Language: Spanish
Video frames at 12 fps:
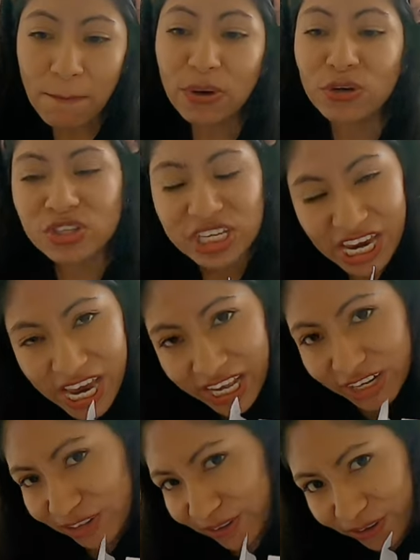Por
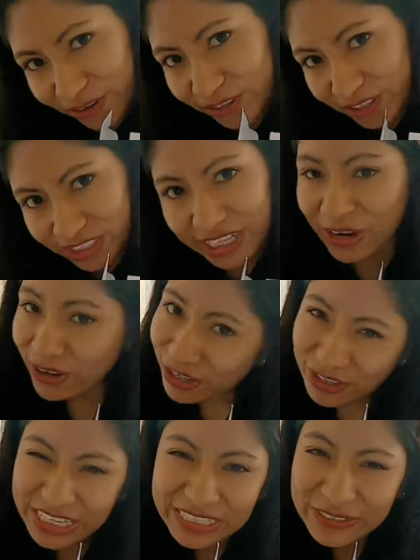cierto, si aún
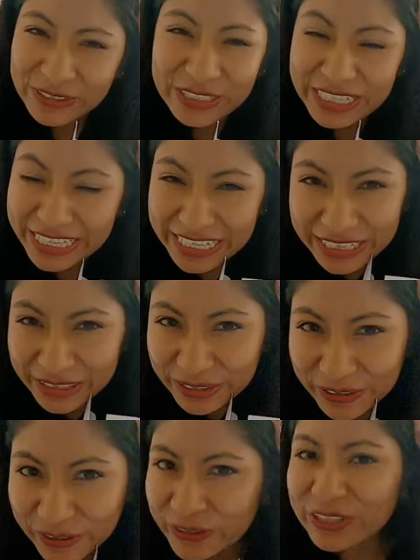no te has
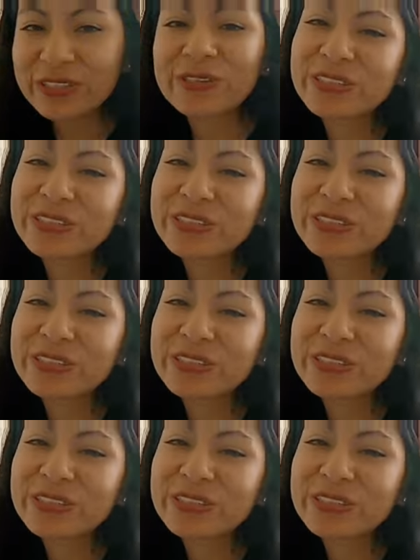suscrito,